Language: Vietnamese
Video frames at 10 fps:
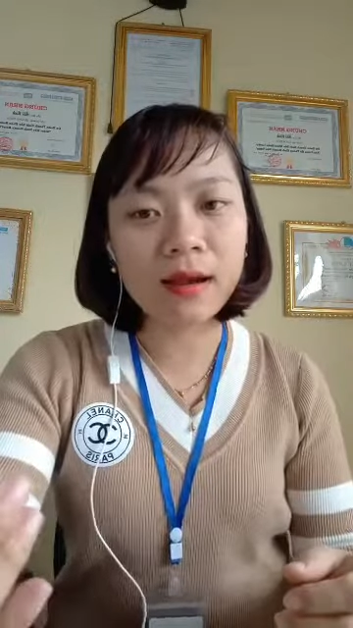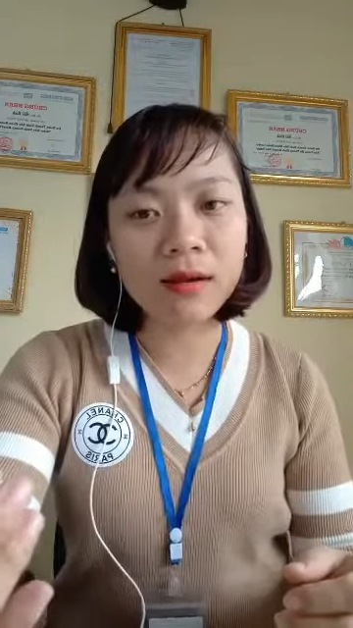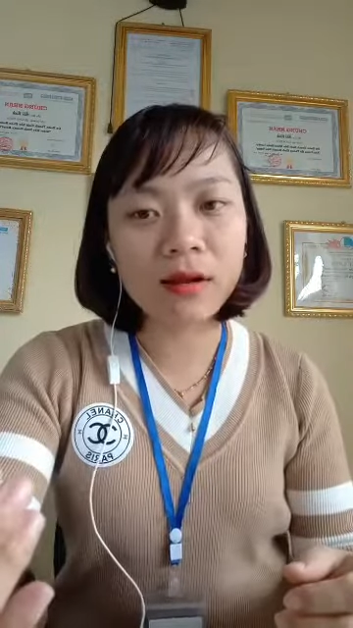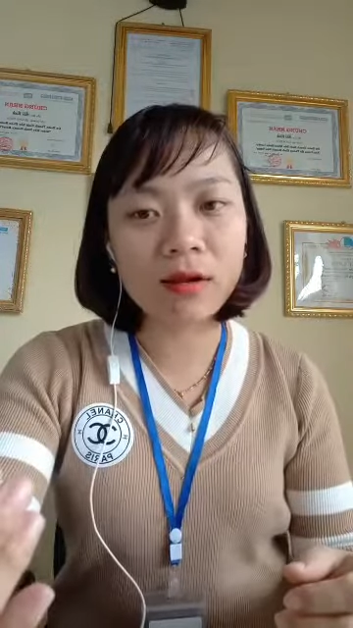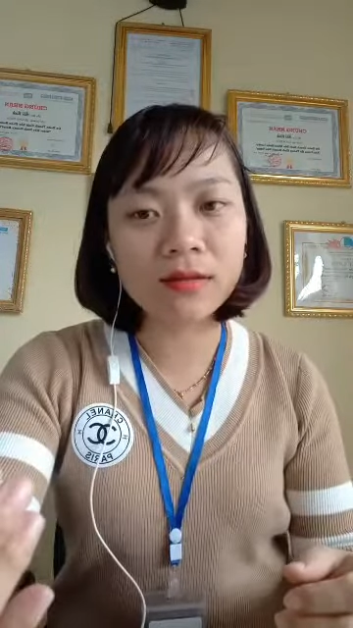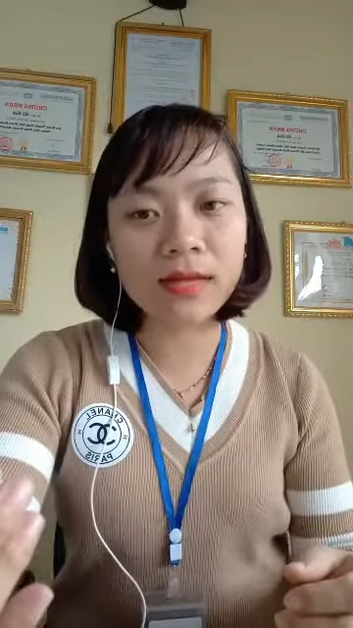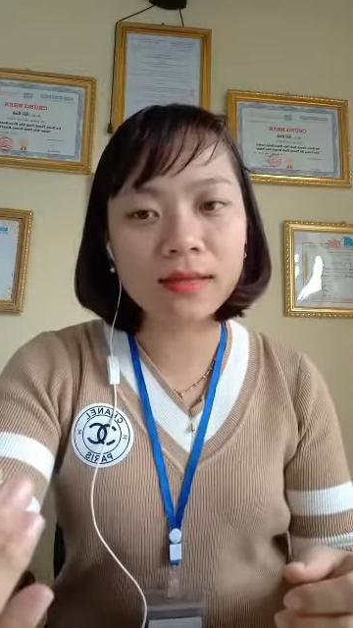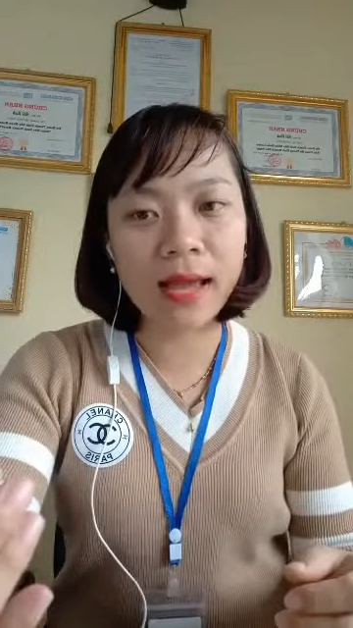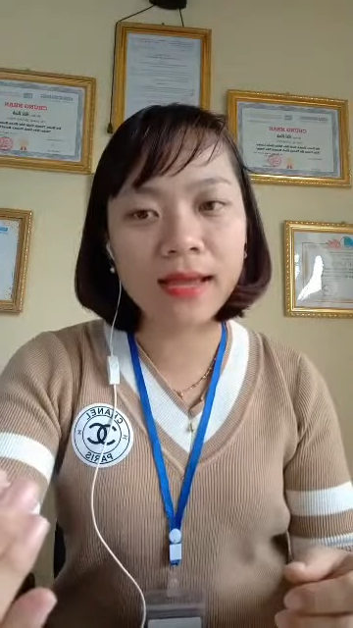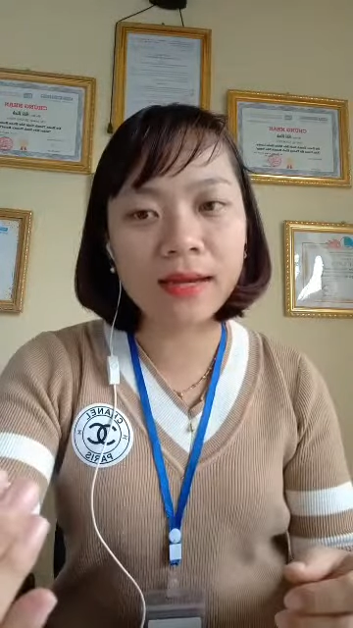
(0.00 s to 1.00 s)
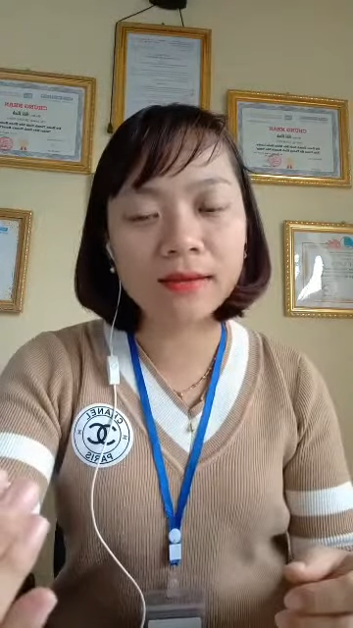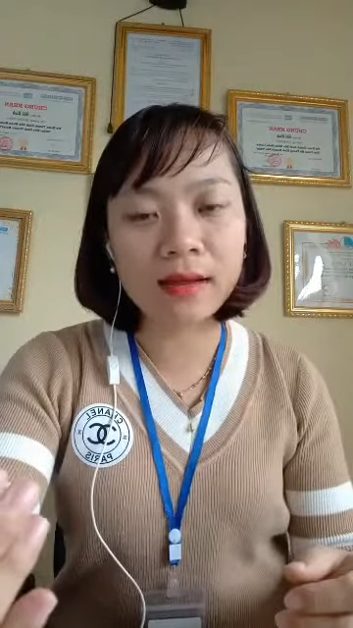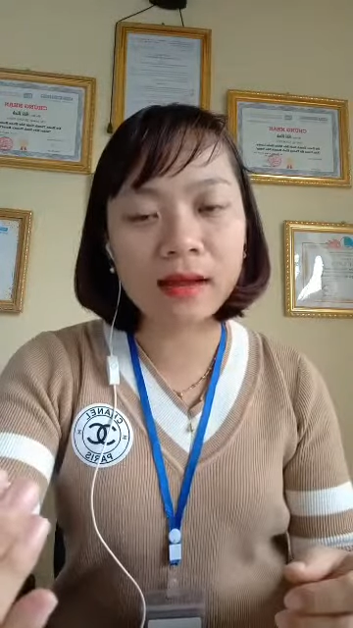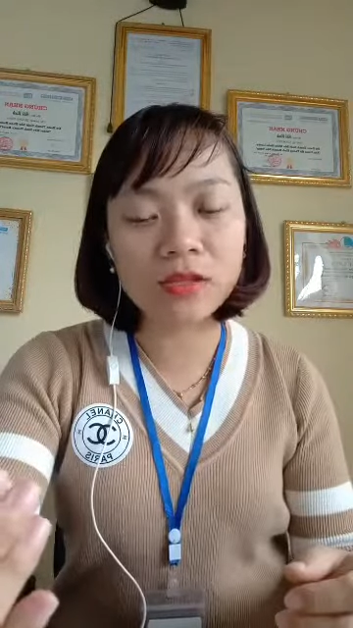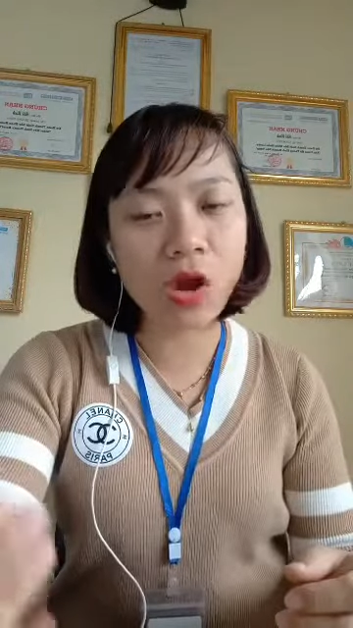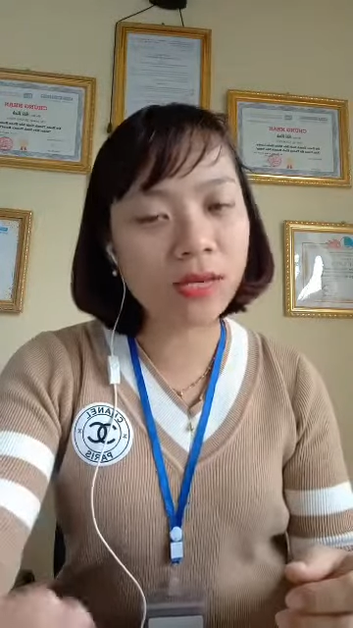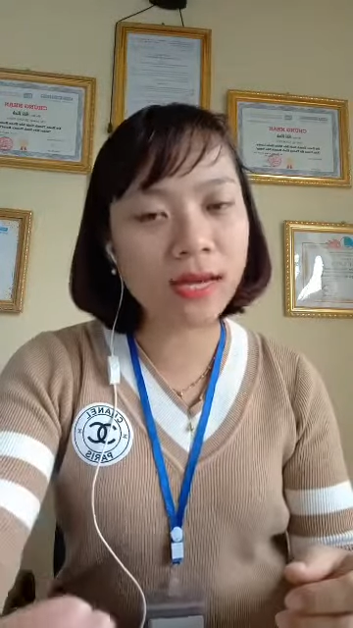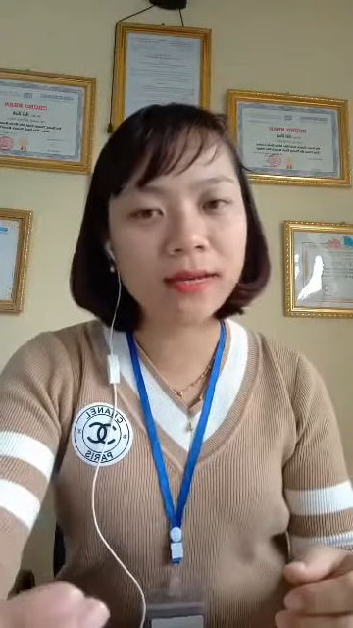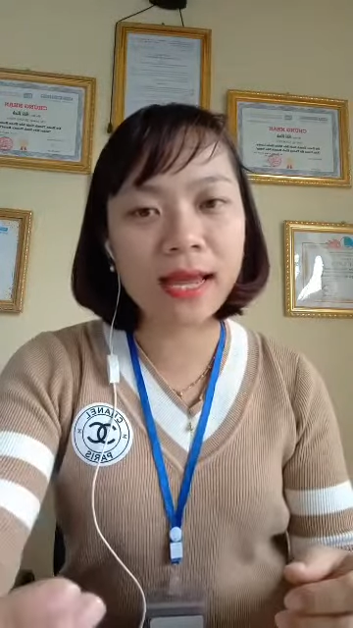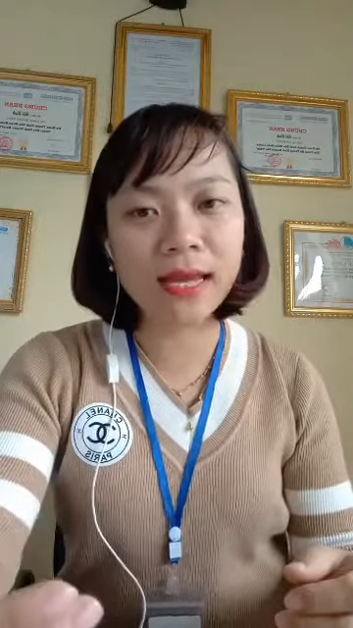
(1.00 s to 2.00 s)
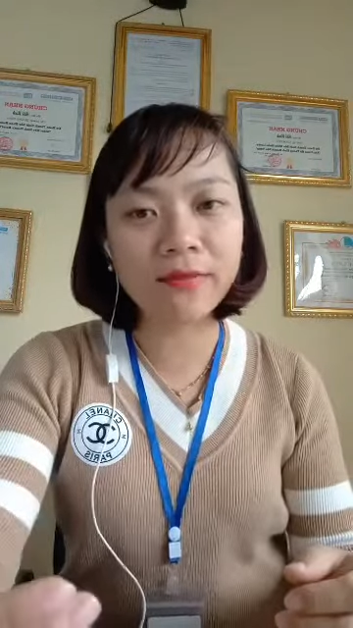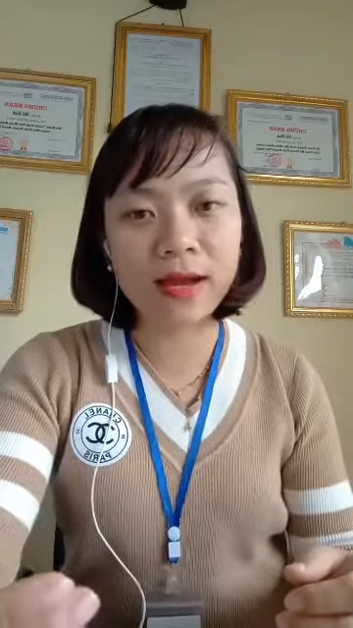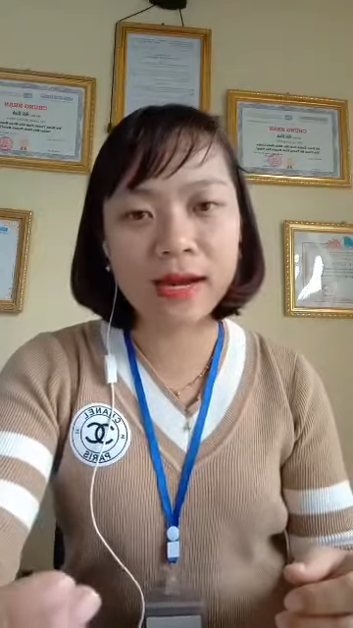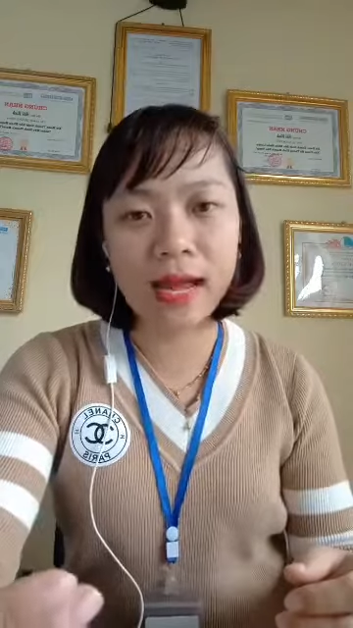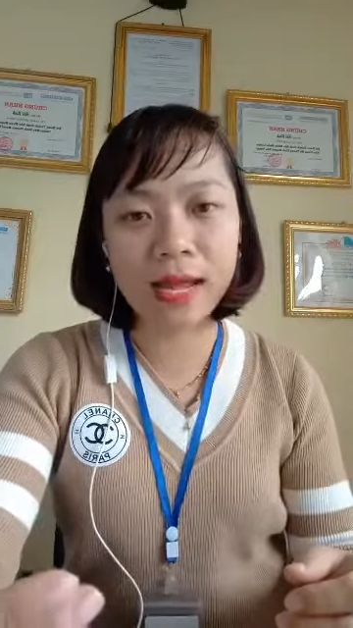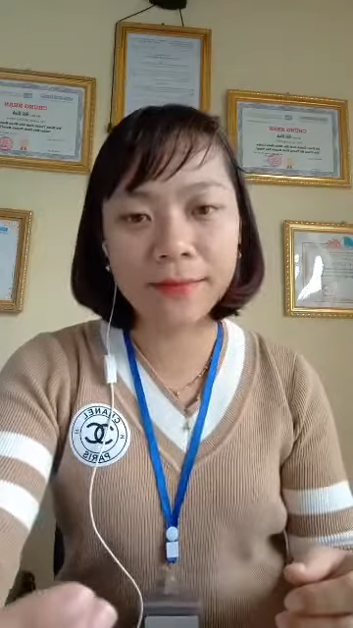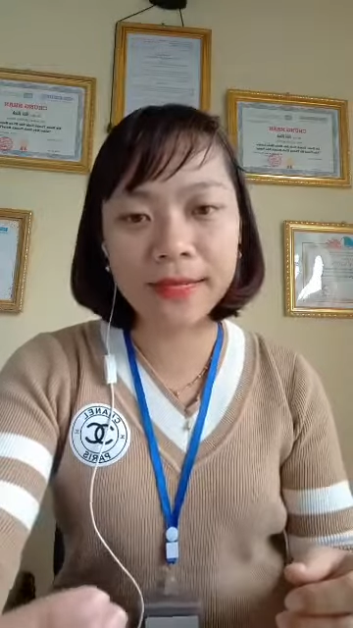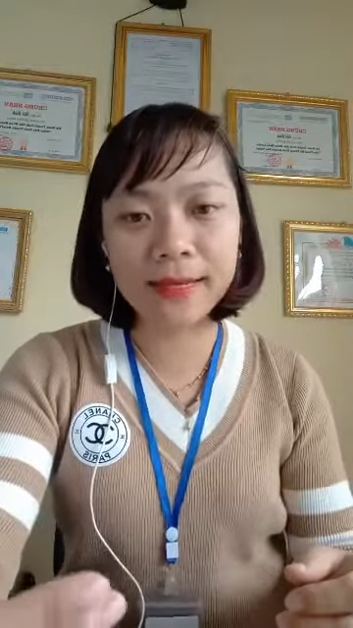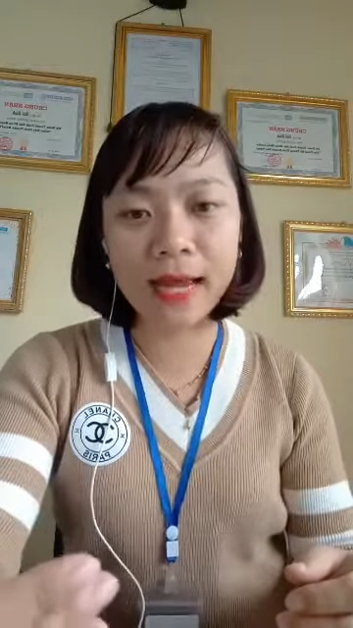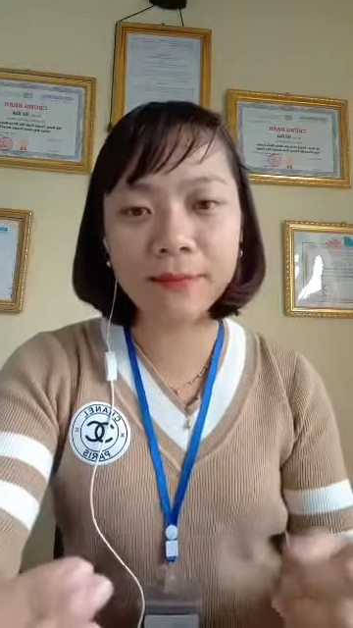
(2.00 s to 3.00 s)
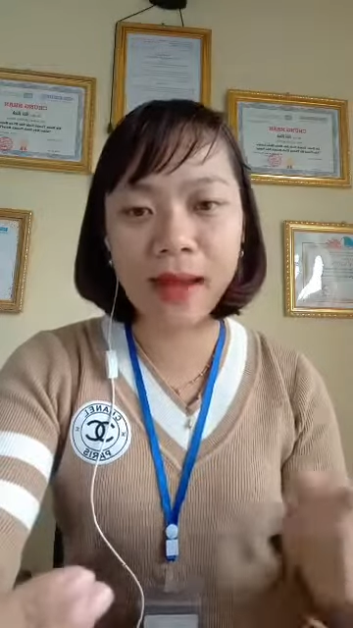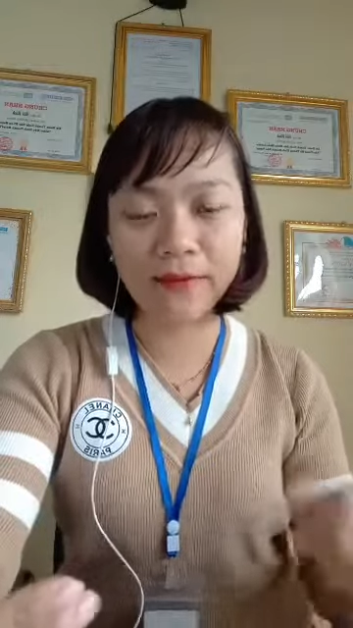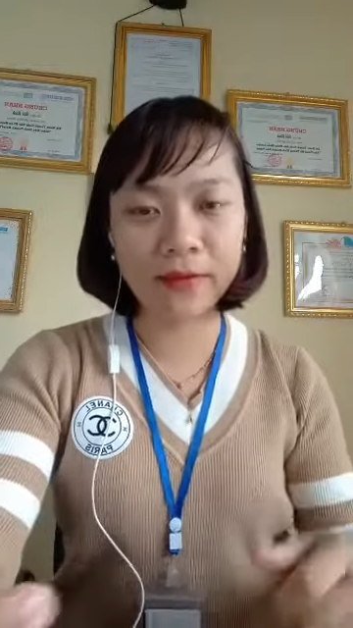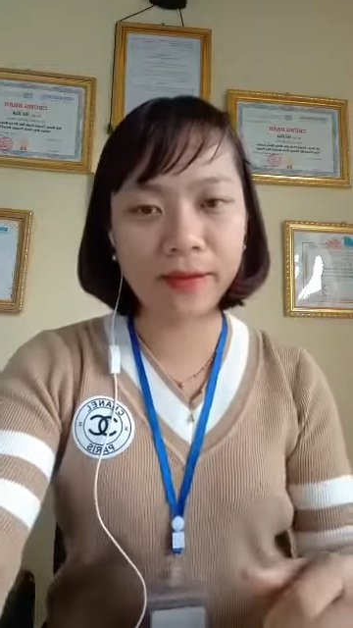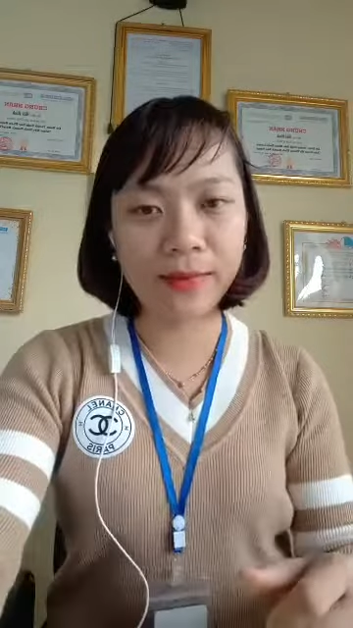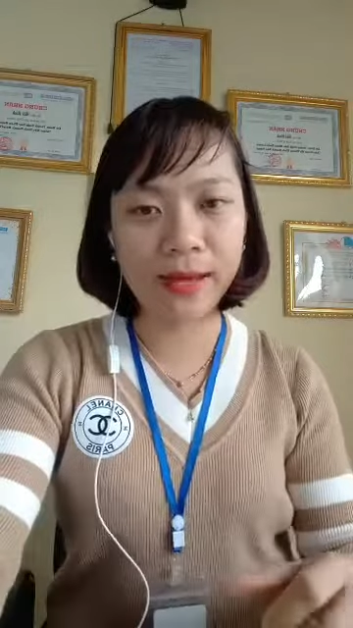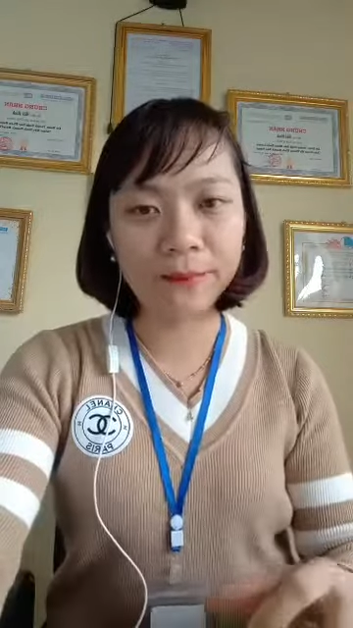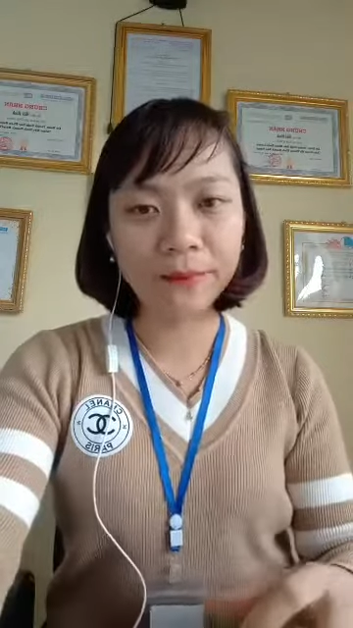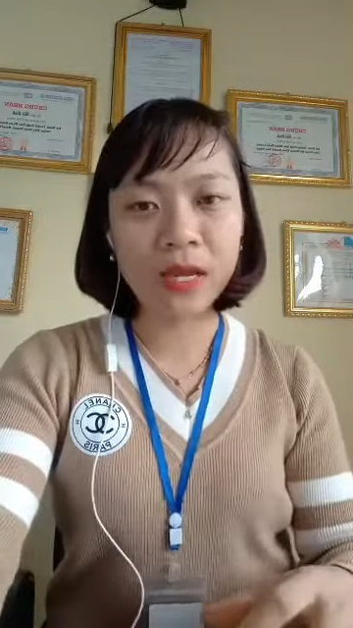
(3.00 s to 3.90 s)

nó sẽ thể hiện rõ nhất ngay cái việc là em đi kết bạn với bạn bè,